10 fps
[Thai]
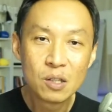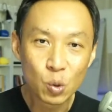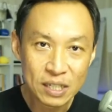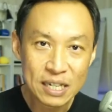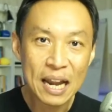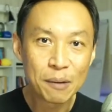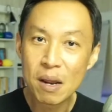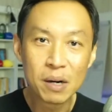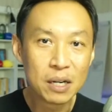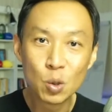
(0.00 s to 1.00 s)
จุดเด่น
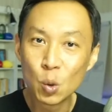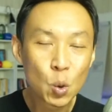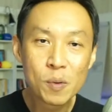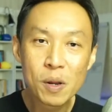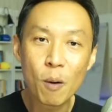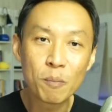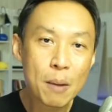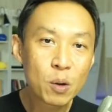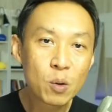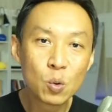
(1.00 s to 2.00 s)
ไม่เหมือน YouTube ที่ผม
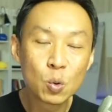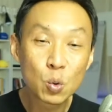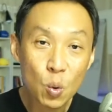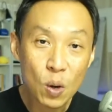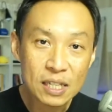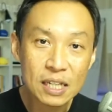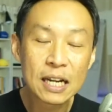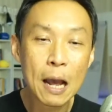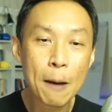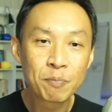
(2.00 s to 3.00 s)
ทำให้คุณดูทุกๆอาทิตย์
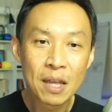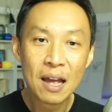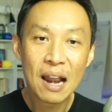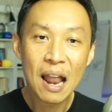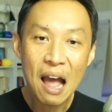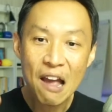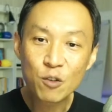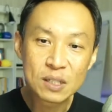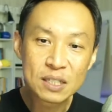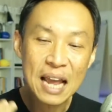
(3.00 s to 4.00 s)
นะครับไล
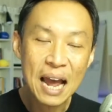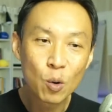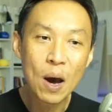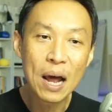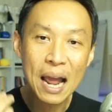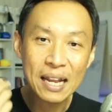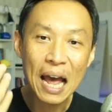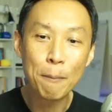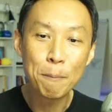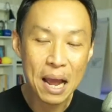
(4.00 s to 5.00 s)
ฟ์คุณอยากรู้อะไร
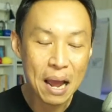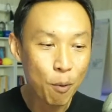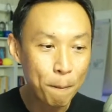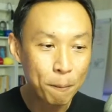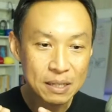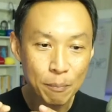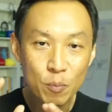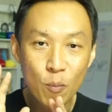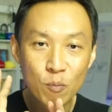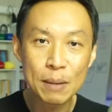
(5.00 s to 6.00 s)
ถามมาผมสมม
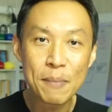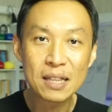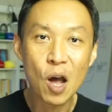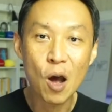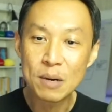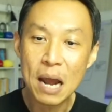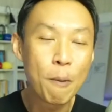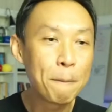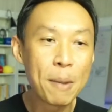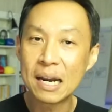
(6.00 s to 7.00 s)
ติผมสามารถตอบได้
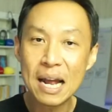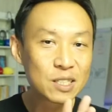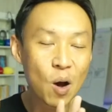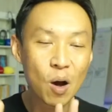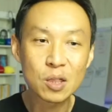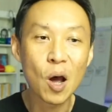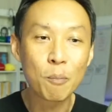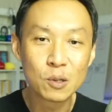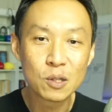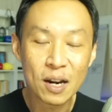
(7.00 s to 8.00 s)
ผมเปิดหน้าจอตอ
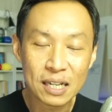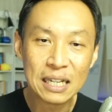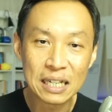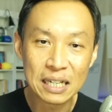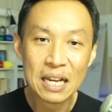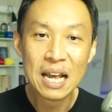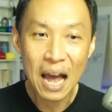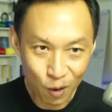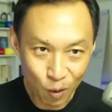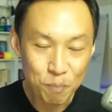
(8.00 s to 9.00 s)
บคุณตอนนี้เลย
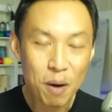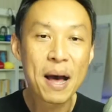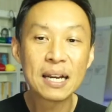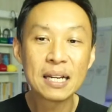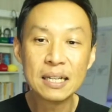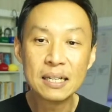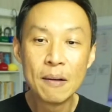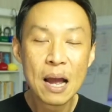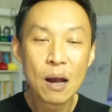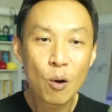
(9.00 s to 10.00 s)
อารมณ์ประมาณนี้
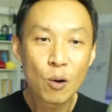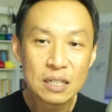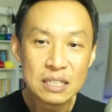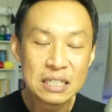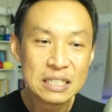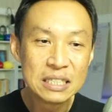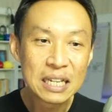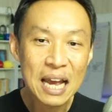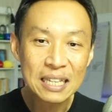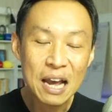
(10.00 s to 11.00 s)
คนอื่นๆ
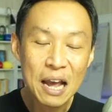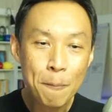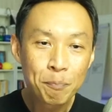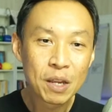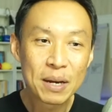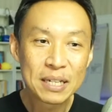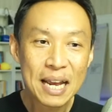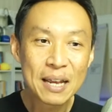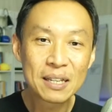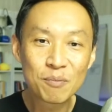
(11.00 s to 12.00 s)
ที่อาจจะไม่
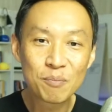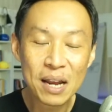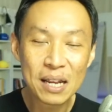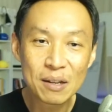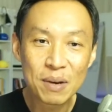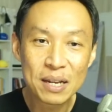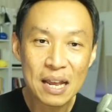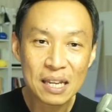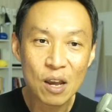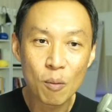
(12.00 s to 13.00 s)

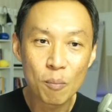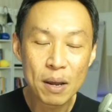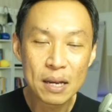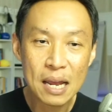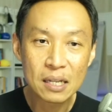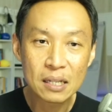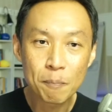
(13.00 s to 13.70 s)
ได้